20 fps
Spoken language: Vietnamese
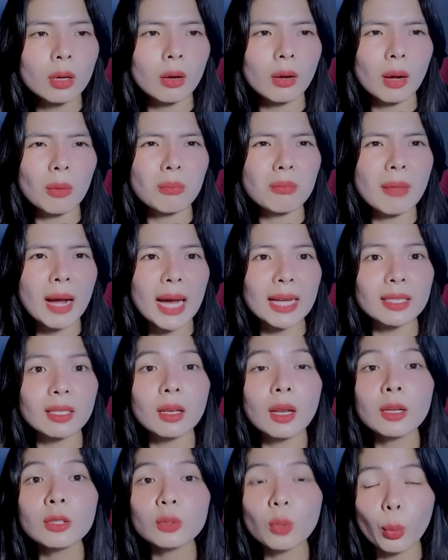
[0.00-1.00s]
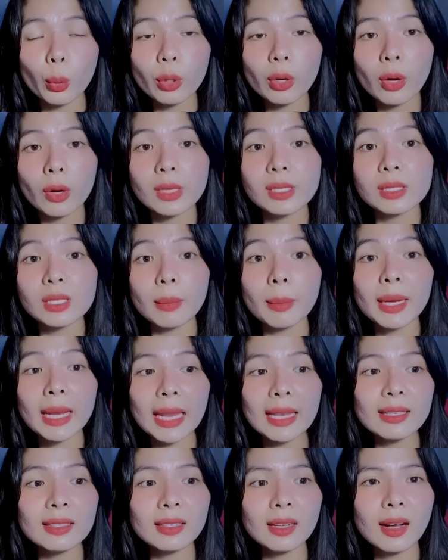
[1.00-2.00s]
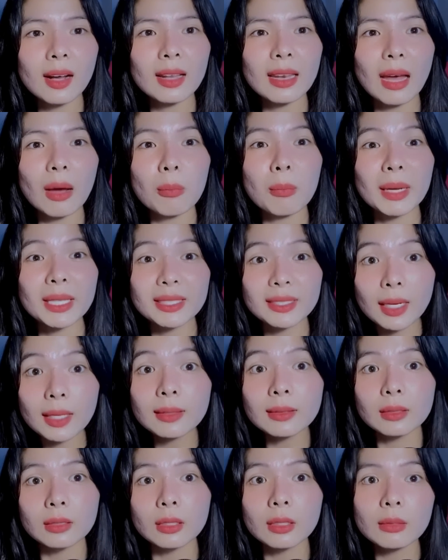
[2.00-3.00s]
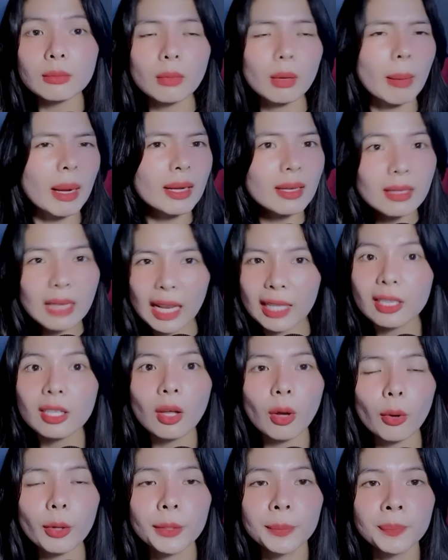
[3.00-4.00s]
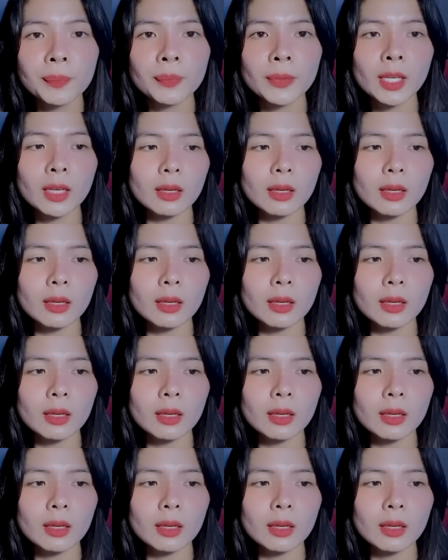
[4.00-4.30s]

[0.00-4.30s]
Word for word: còn ông bà thì lớn tuổi rồi sợ bà đánh hơi là ông bà chết nữa mà bà cứ đánh thôi